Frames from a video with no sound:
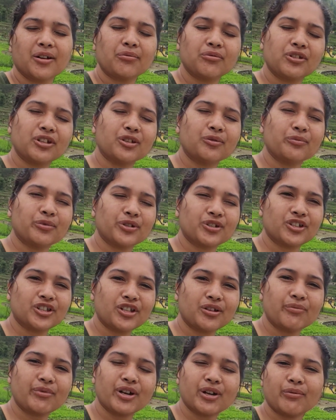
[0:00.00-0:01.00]
गई अब दिन पर
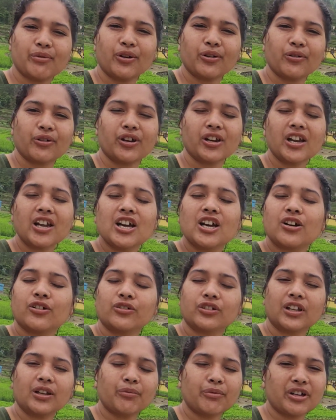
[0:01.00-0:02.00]
जितनी बड़ी बड़ी हो रही
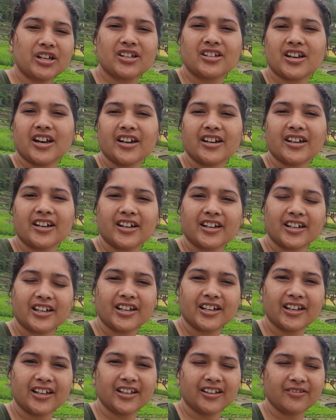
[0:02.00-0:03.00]
है उतनी परेशान कर
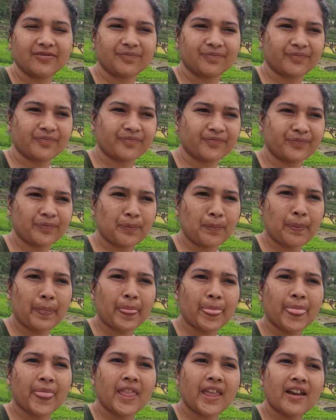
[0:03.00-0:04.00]
रही है
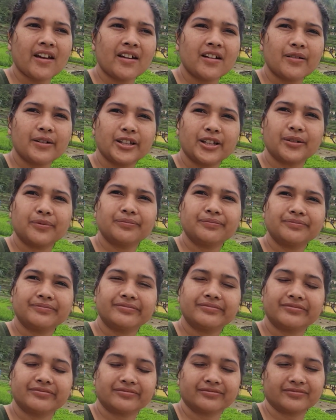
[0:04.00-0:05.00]
मतलब
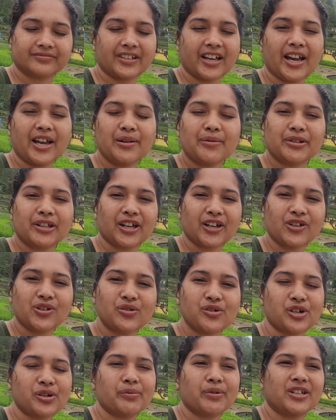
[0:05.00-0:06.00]
क्या ही बताए
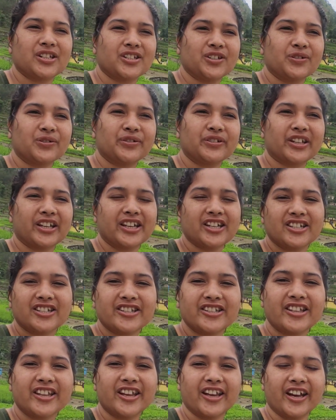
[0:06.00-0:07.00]
छोटे बच्चे होते ही
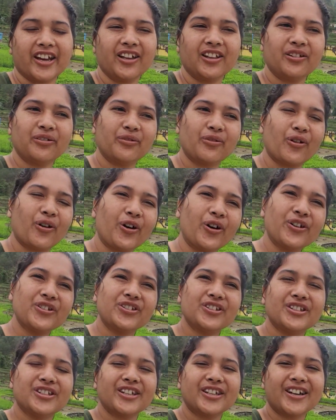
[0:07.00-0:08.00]
जिद्दी है तो वो और
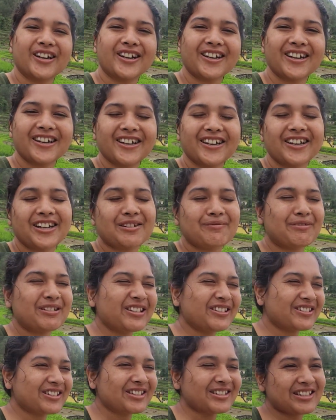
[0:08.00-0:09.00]
जिद्दी करने लग रही
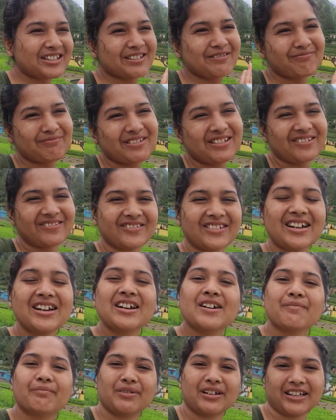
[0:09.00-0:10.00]
मन तो रस से मारू ना
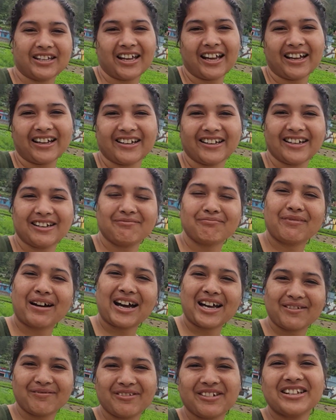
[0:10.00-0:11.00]
पर क्या करें
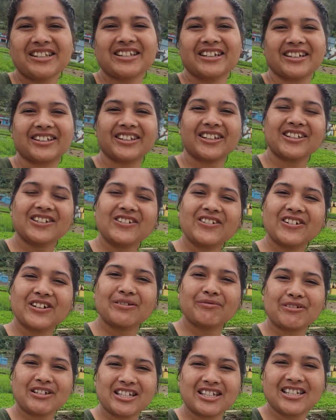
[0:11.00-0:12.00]
मार भी नहीं सकते
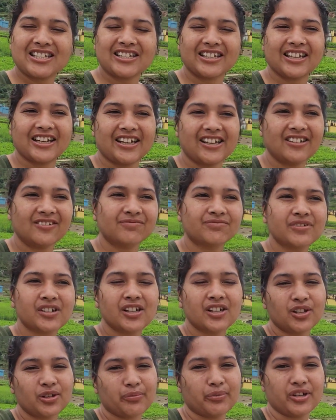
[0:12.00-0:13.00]
छोटी बच्ची है
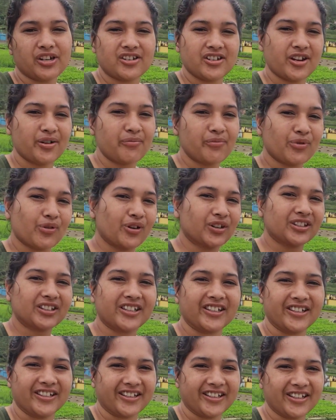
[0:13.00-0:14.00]
परेशान
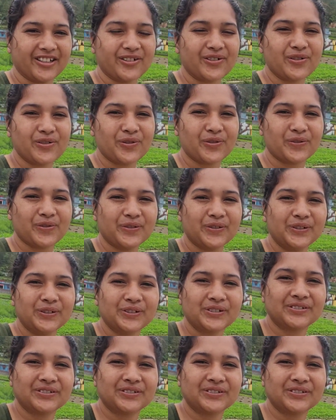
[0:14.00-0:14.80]
बहुत कर रही है गुड्डू